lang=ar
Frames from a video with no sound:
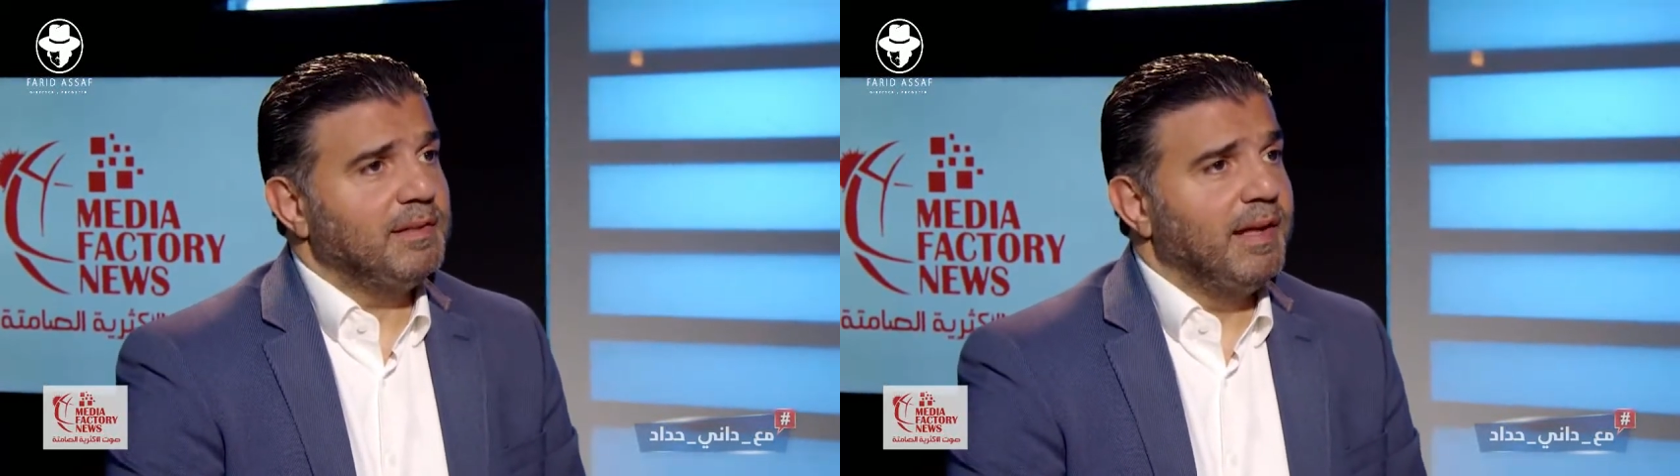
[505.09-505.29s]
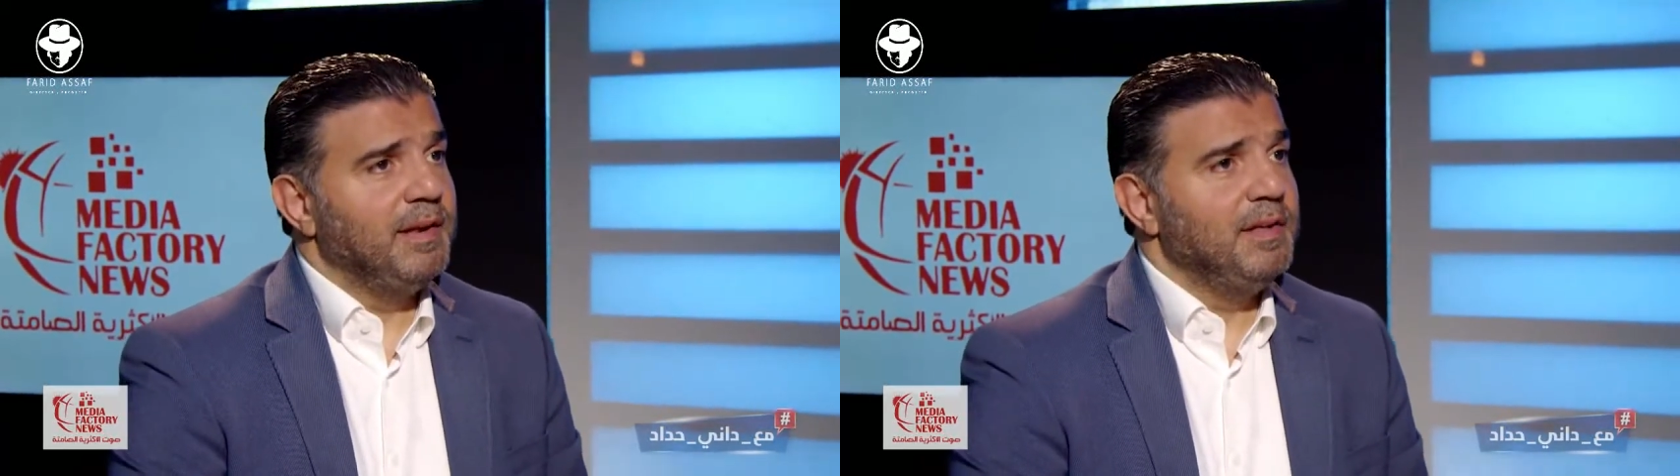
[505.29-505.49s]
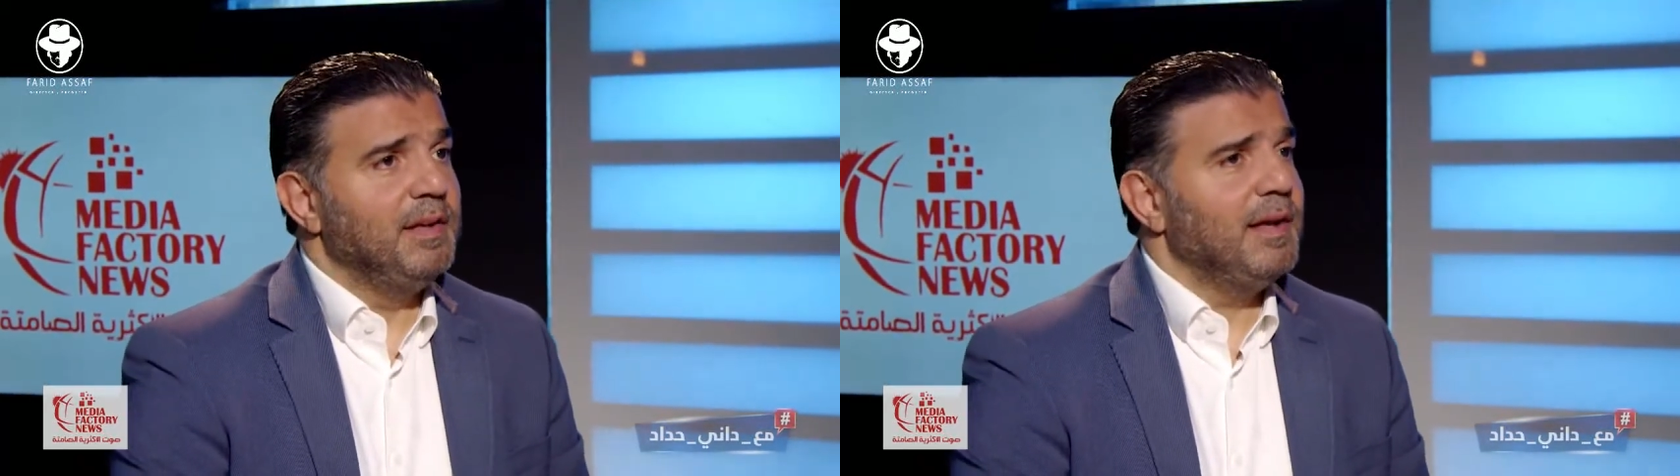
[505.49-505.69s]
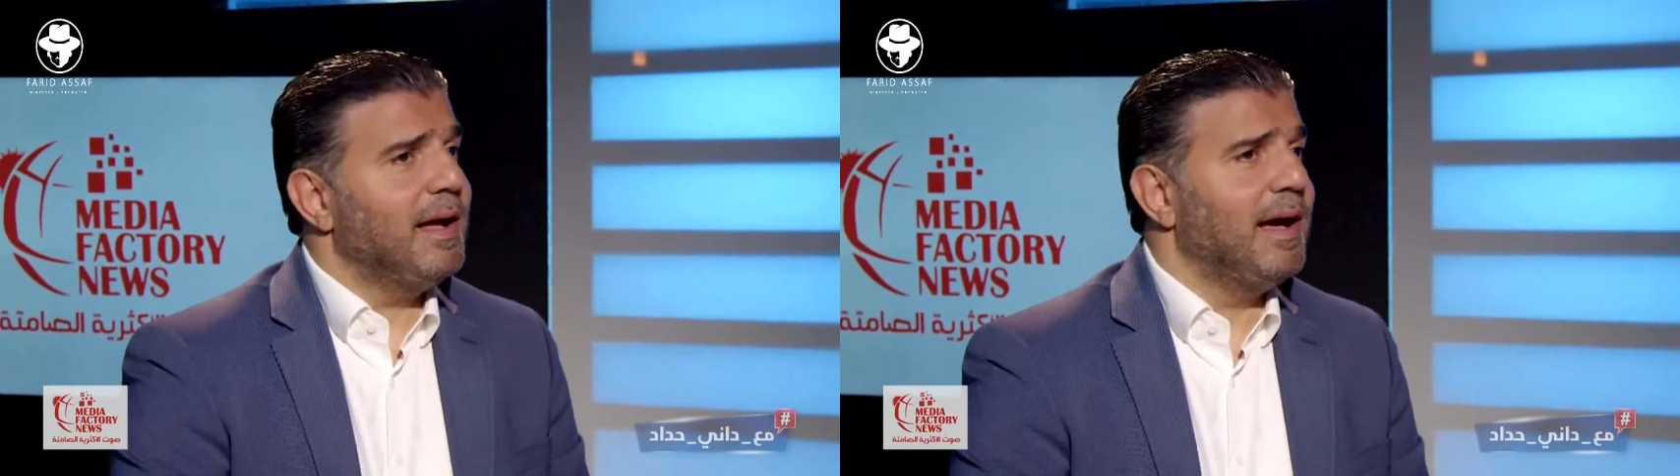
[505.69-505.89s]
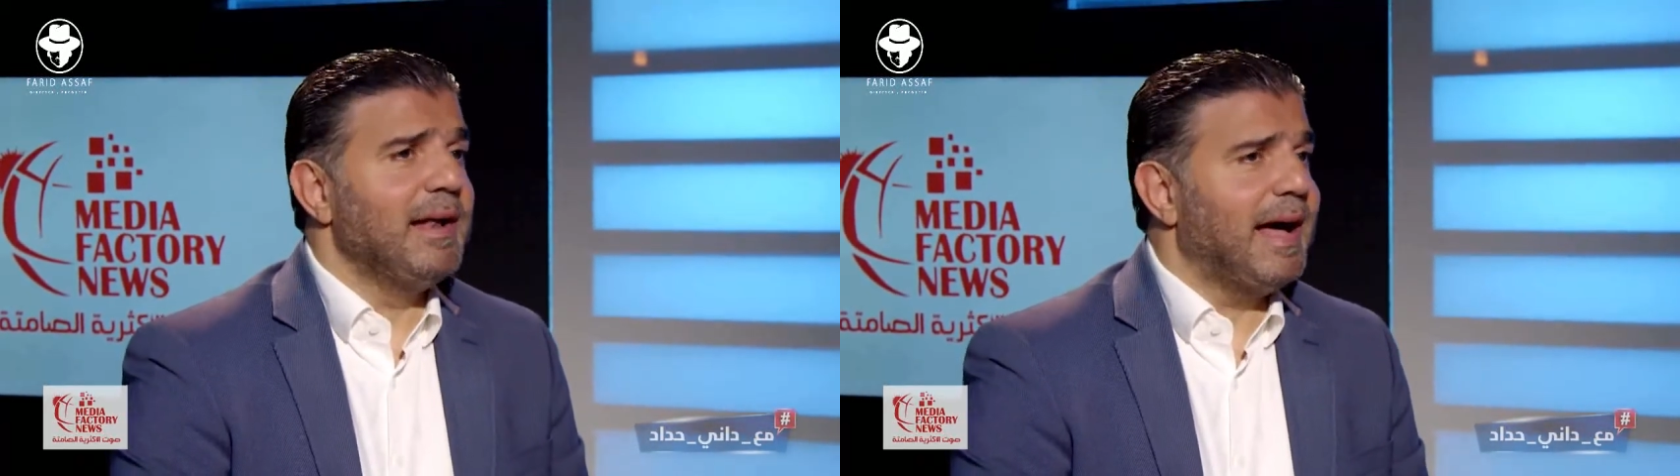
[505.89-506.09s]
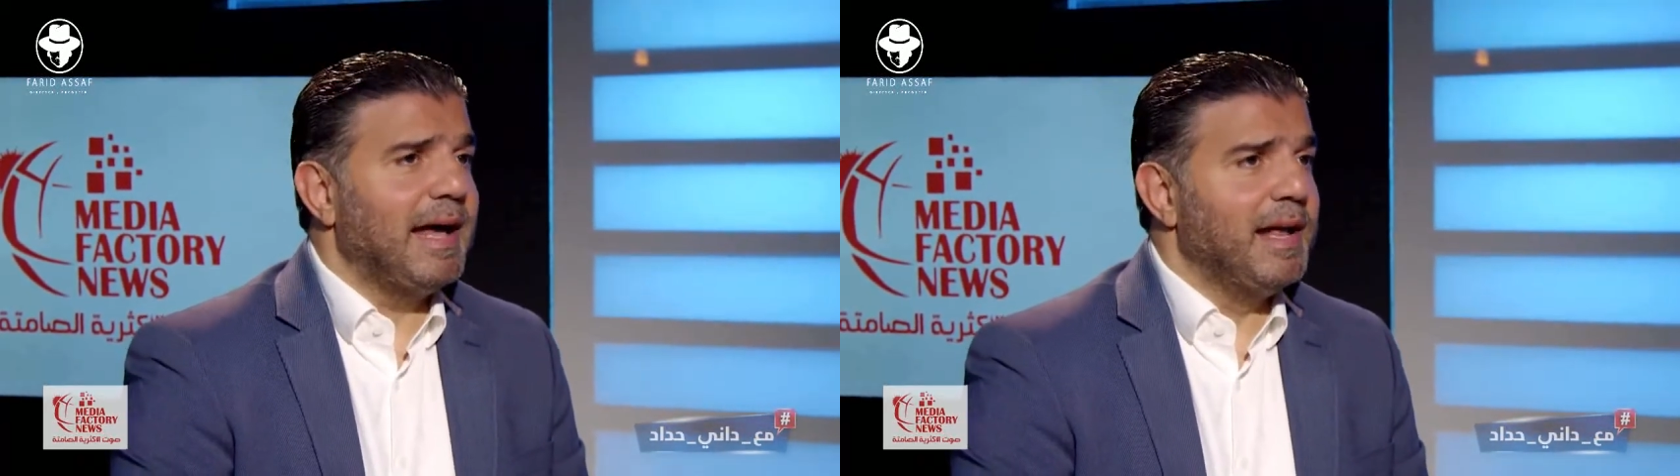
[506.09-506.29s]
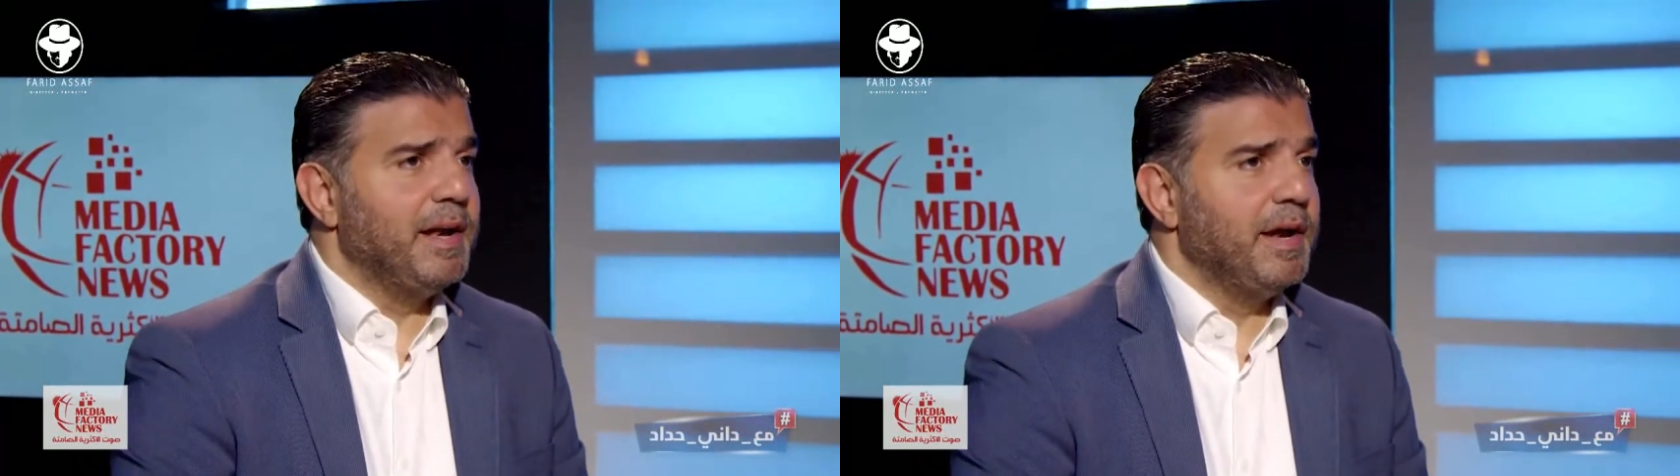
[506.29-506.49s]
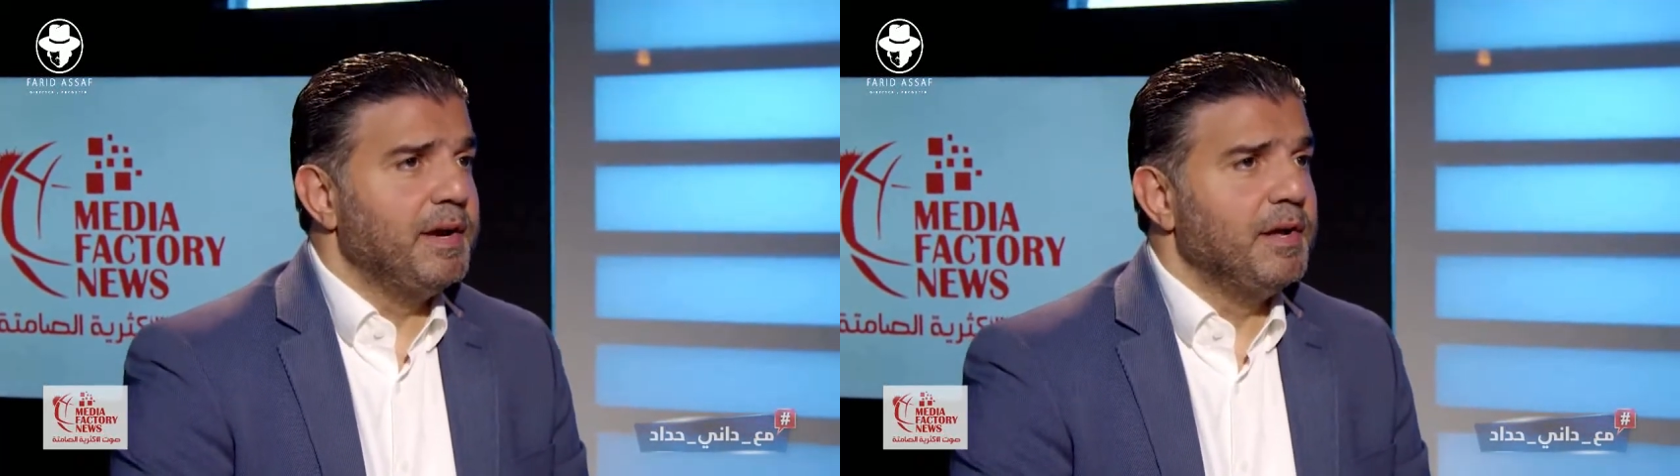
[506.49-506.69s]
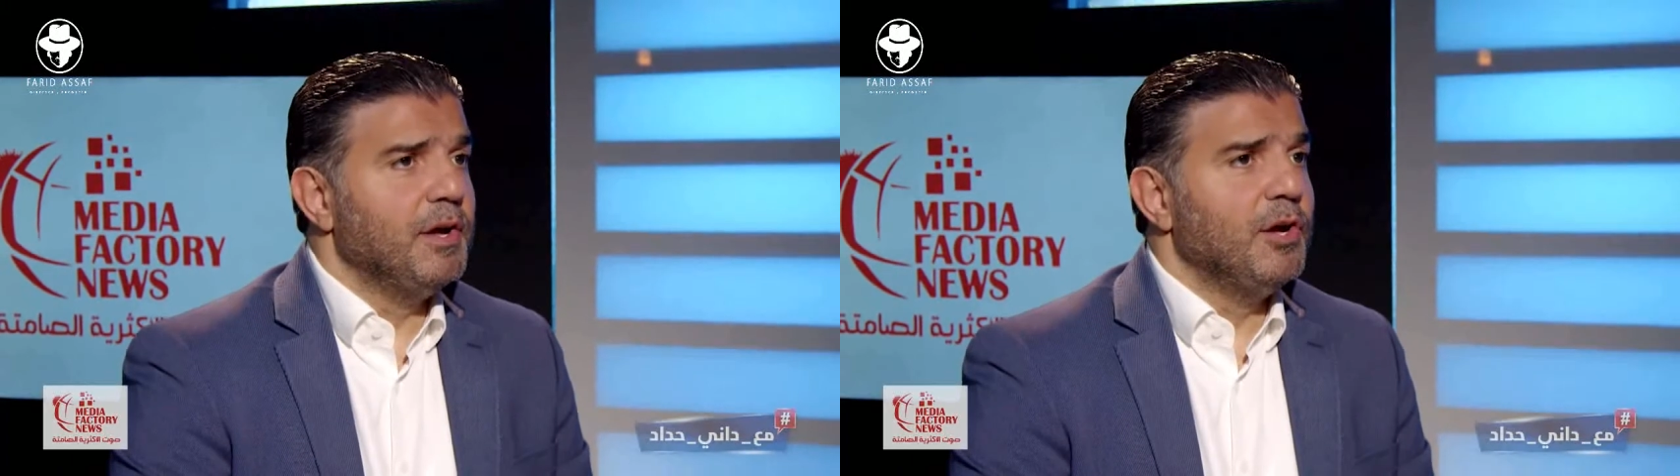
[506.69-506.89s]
تانية قال علنا